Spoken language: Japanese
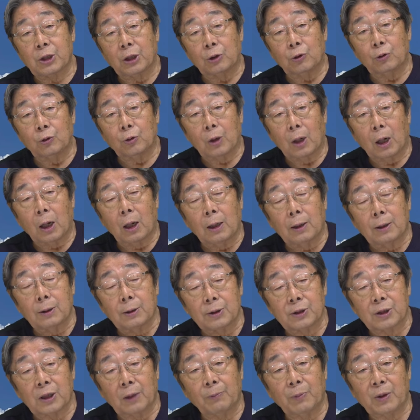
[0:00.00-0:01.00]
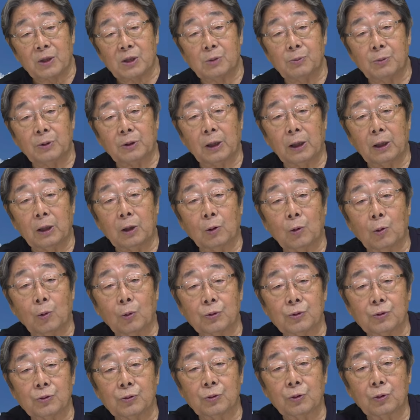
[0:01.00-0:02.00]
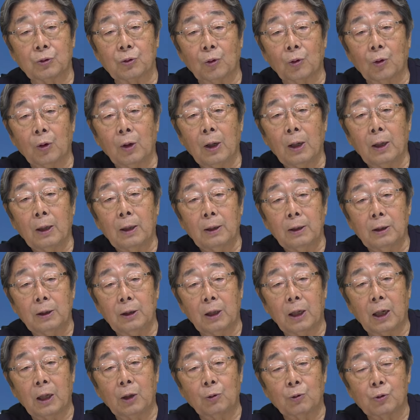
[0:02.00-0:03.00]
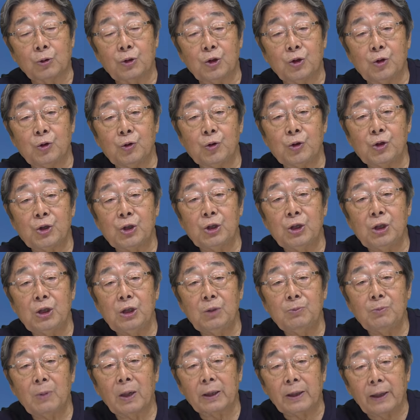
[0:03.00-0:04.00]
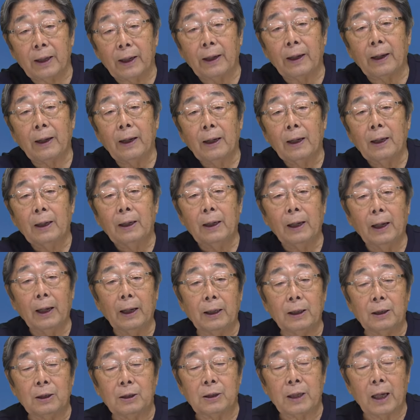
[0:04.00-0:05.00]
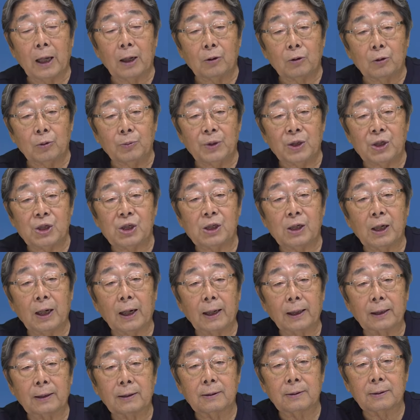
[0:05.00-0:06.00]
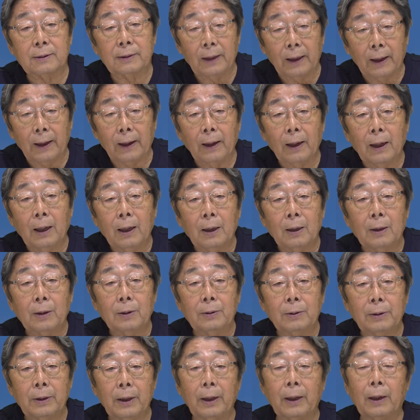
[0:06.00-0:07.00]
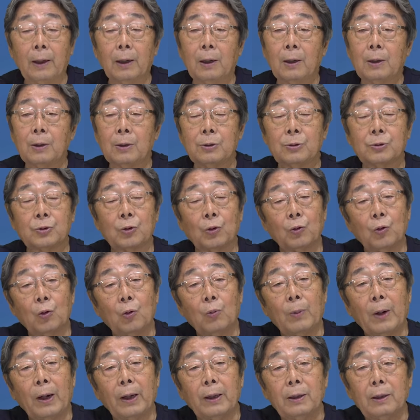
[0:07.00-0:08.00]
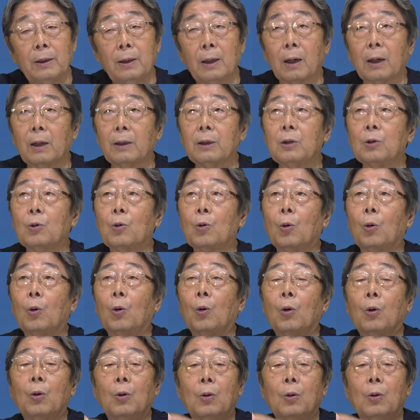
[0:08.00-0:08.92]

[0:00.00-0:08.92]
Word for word: 橋家というか桟橋みたいにこうずっと池の中心まで、えー、行ける道があって、でその真ん中にこ